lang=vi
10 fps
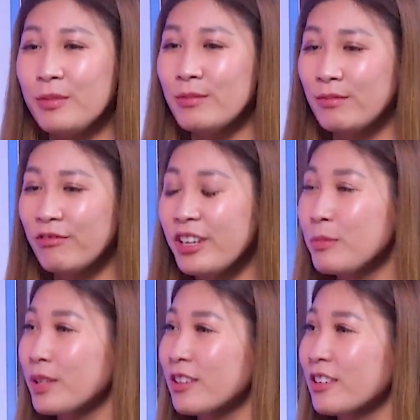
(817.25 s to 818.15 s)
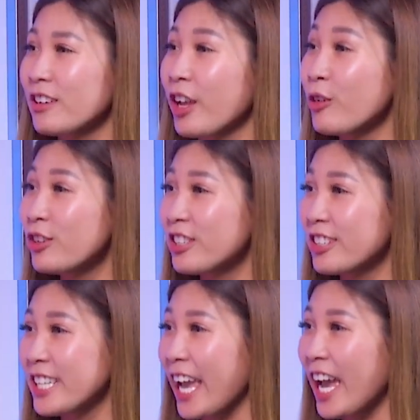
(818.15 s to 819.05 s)
vì mình hiểu được
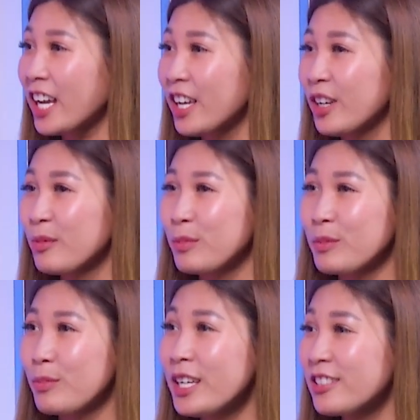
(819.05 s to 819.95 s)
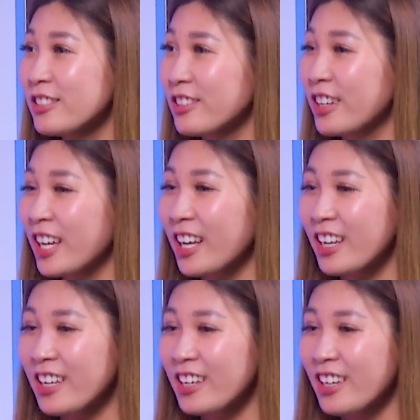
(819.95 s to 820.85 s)
người khác, mình biết được
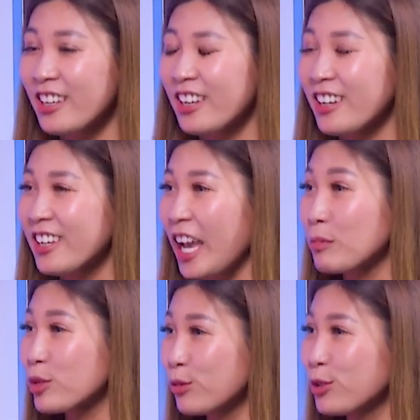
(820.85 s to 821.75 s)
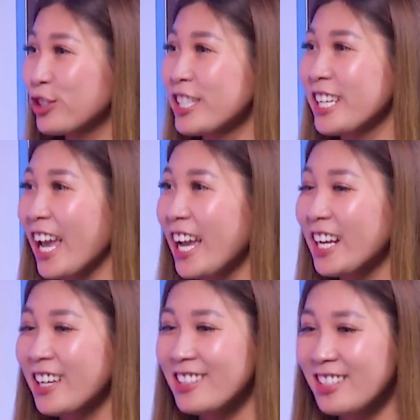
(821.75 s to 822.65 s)
cái cái cảm xúc của người khác,
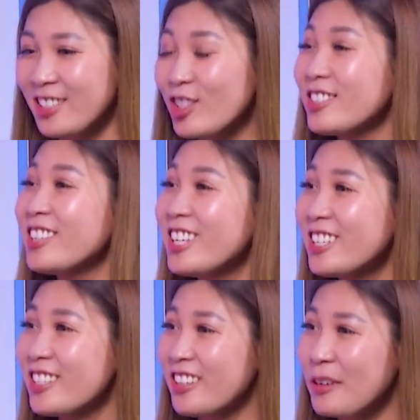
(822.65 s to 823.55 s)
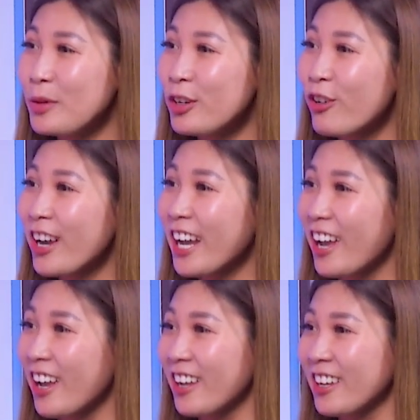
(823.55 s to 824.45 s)
thì tự nhiên những cái mối quan
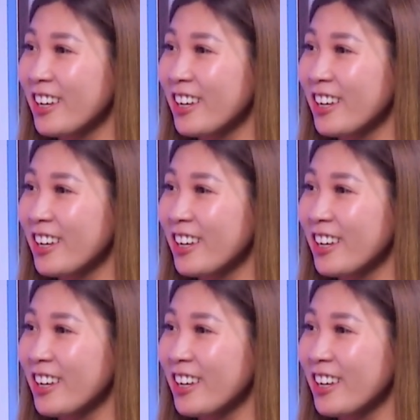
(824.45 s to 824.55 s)
hệ,